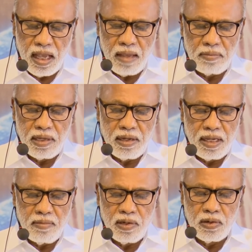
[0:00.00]
ఆమె
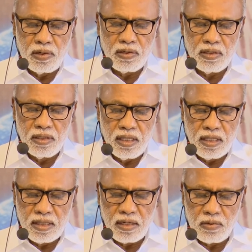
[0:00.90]
లేమిలో
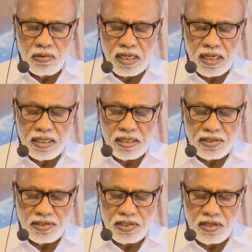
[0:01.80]
తనకు కలిగిన
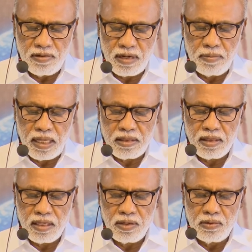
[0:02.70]
జీవనం
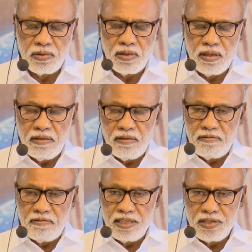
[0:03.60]
అంతయు
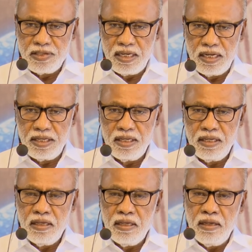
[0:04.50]
వేసనని
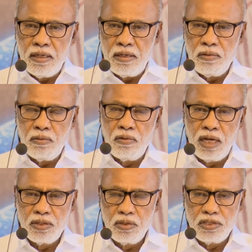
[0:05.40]

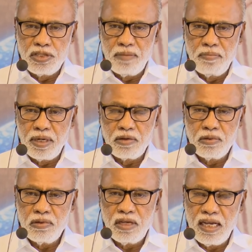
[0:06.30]
వారితో చెప్పాడు
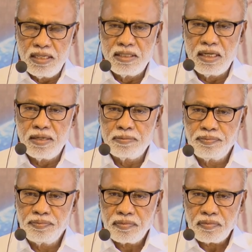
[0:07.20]
అంటాడు
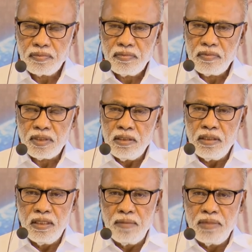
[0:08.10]

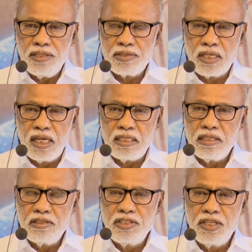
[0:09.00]
గమనించాలి
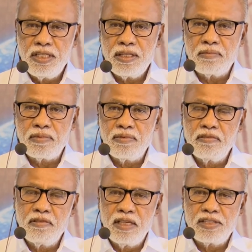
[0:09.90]
జీతం
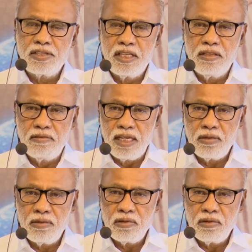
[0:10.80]
వేసేది వేరు